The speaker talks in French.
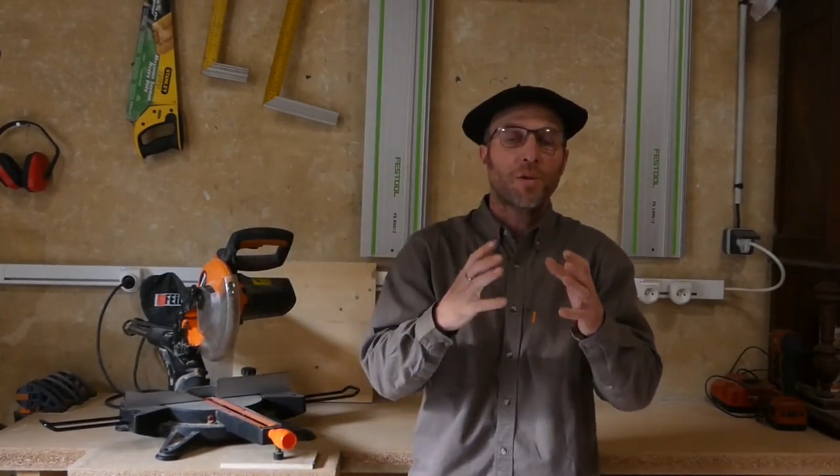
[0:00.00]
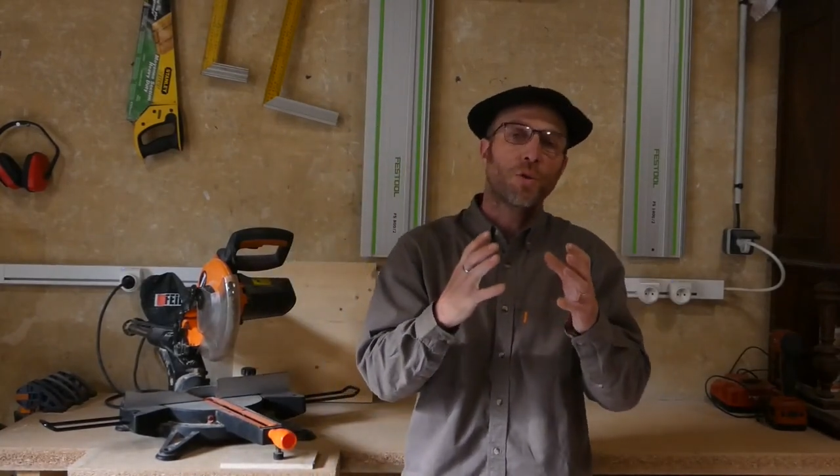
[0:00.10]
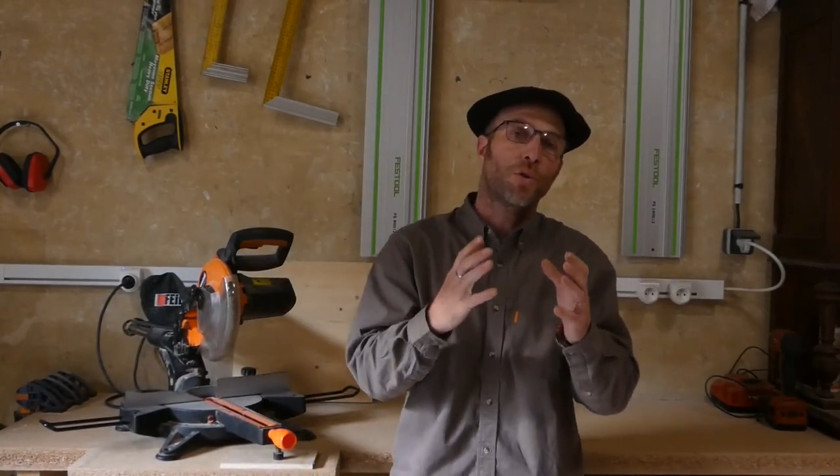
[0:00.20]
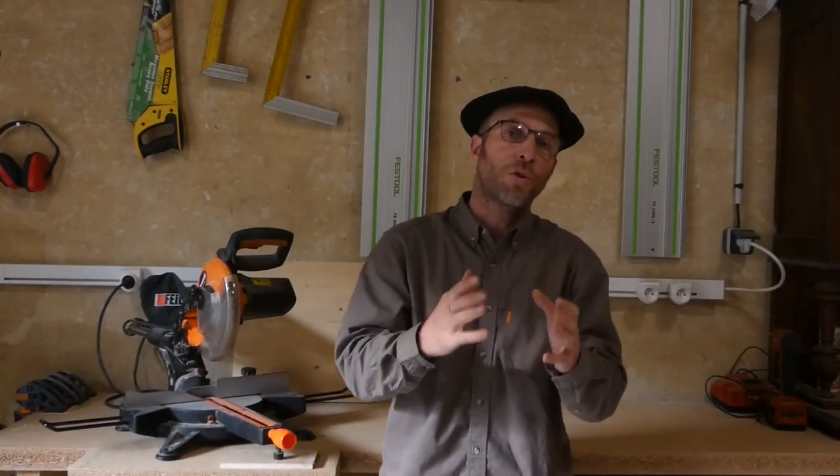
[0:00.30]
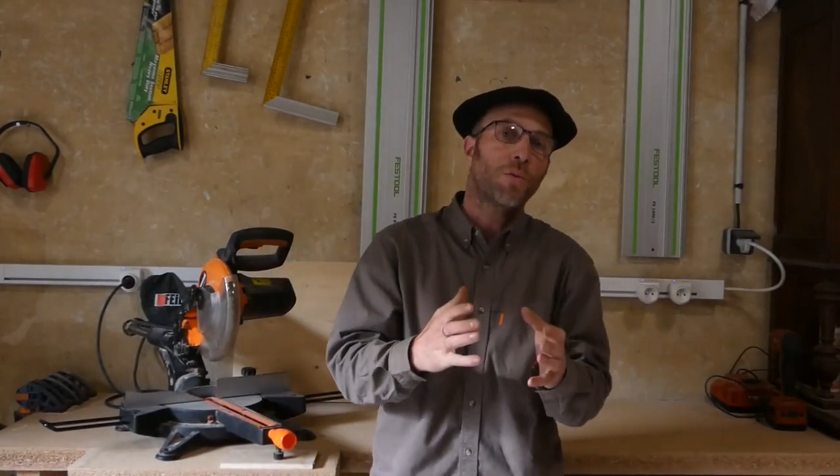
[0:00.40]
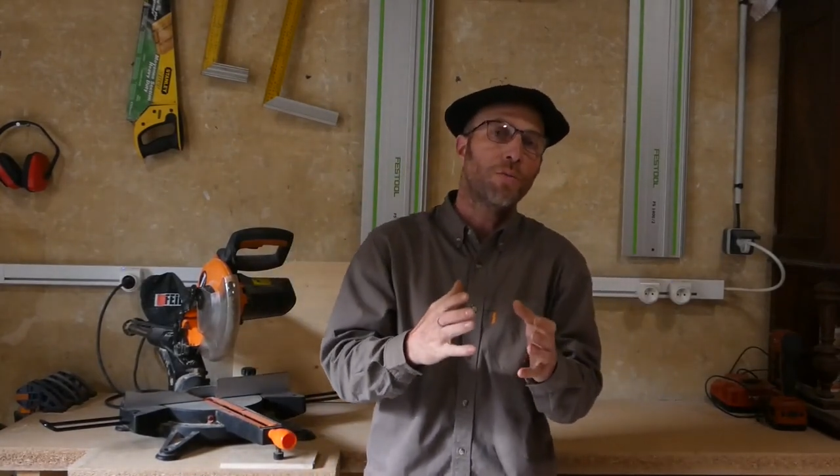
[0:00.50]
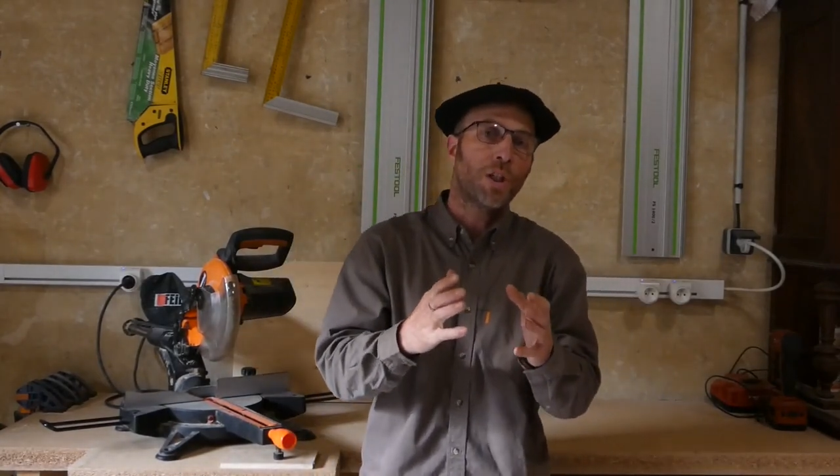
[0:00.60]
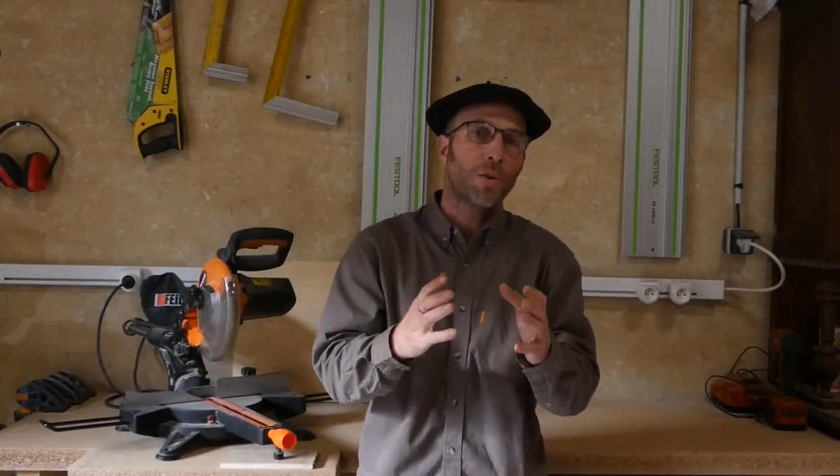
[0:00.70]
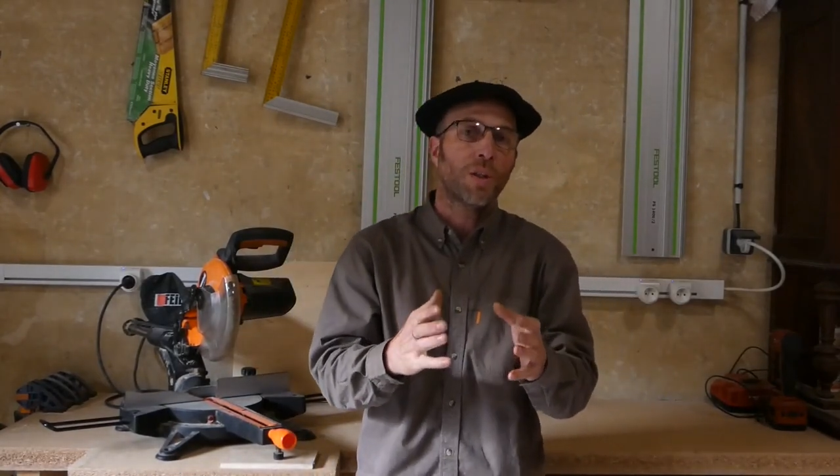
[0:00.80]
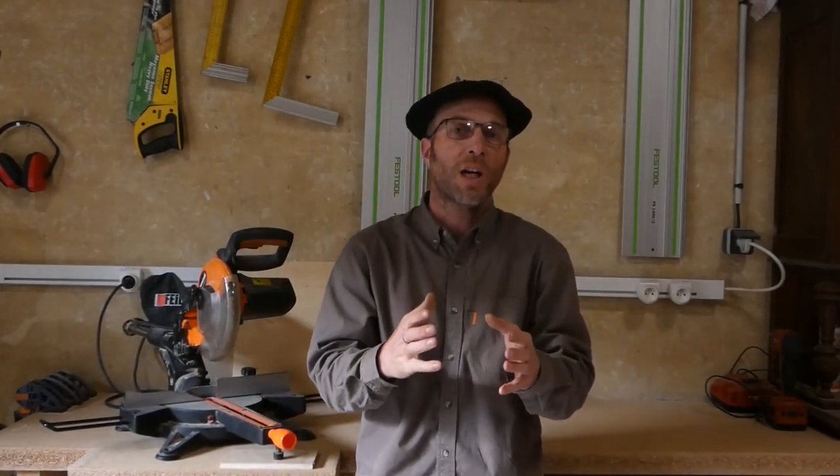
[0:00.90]
que je suis
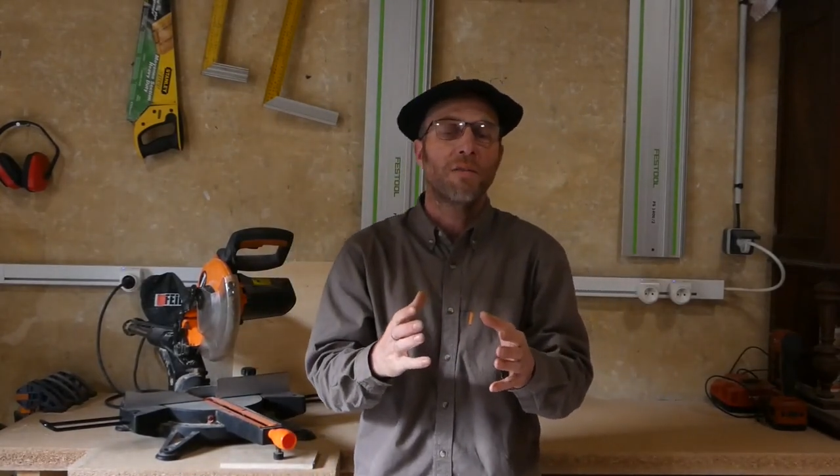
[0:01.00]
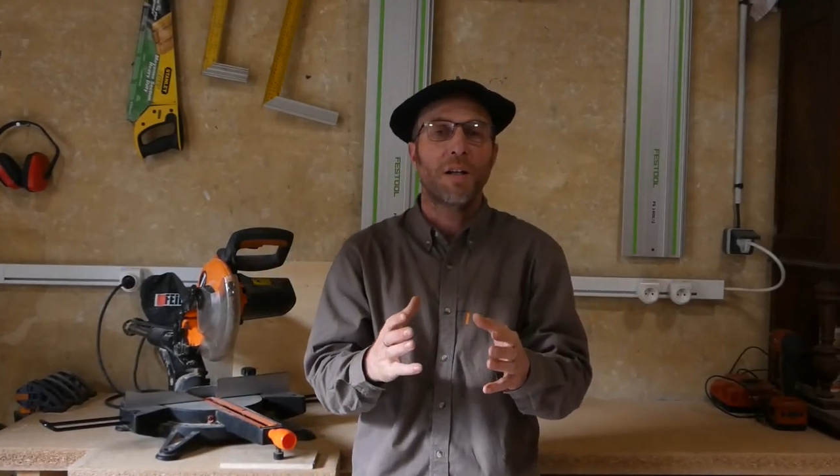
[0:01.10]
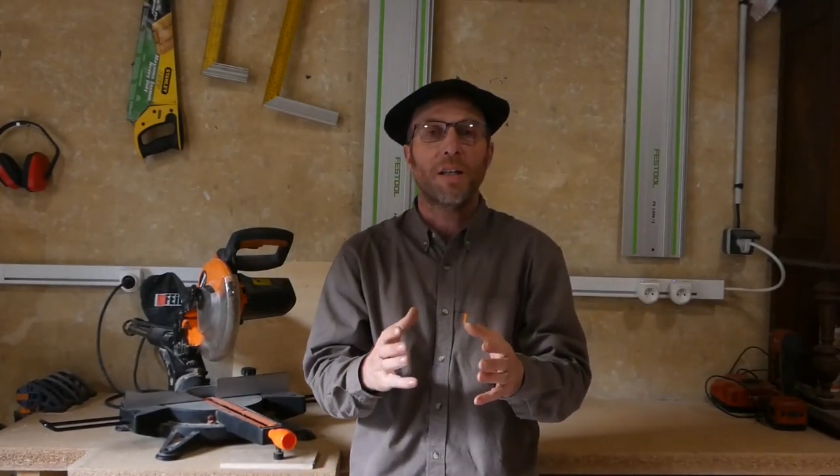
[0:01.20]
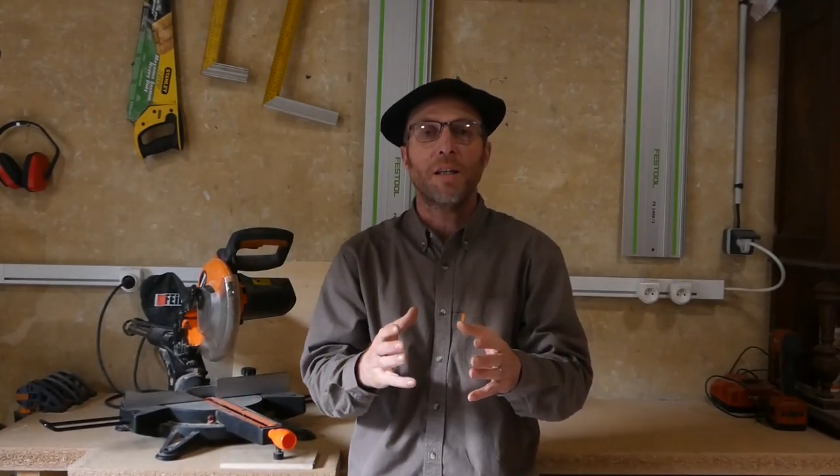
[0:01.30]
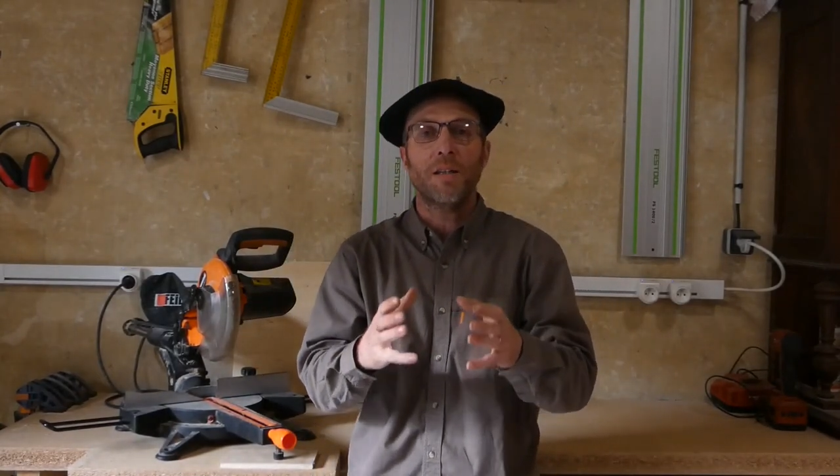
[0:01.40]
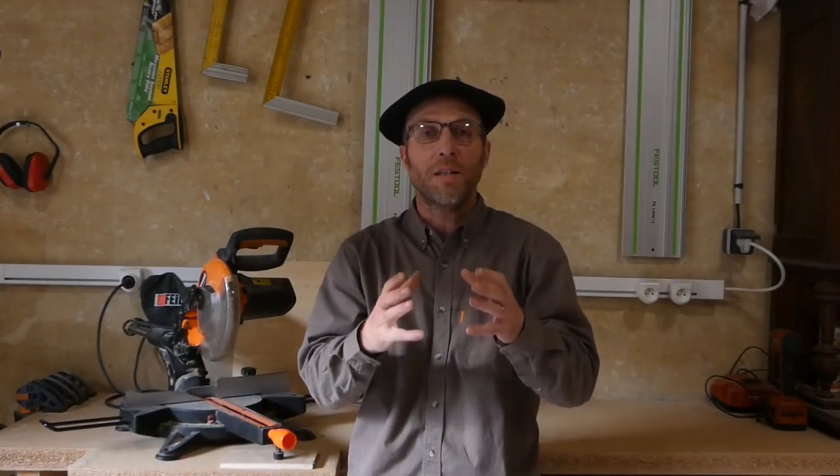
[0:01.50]
obligé de travailler